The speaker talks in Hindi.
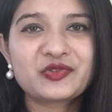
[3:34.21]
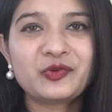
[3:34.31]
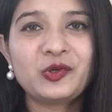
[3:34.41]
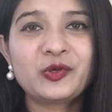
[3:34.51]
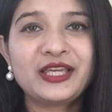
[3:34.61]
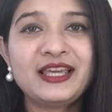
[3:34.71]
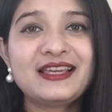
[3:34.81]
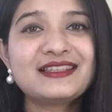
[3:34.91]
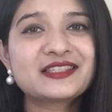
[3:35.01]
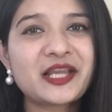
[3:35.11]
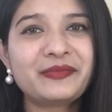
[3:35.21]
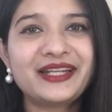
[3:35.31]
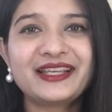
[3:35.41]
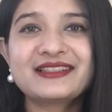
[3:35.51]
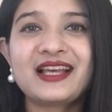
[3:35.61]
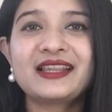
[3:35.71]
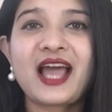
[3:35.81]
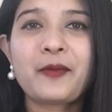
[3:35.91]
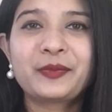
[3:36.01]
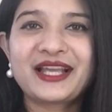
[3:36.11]
यूज़फुल होगी इस रेमेडी के
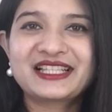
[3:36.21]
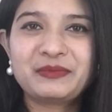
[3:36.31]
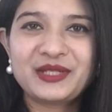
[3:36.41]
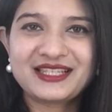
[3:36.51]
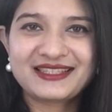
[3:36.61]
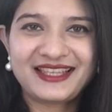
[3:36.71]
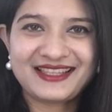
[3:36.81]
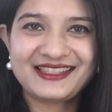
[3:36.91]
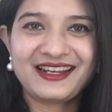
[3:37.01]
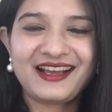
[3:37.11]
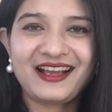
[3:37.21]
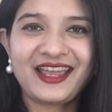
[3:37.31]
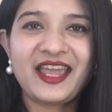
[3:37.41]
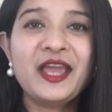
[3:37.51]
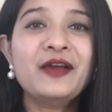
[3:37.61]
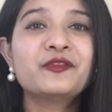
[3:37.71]
साथ आपका एक्सपीरियंस कैसे रहा है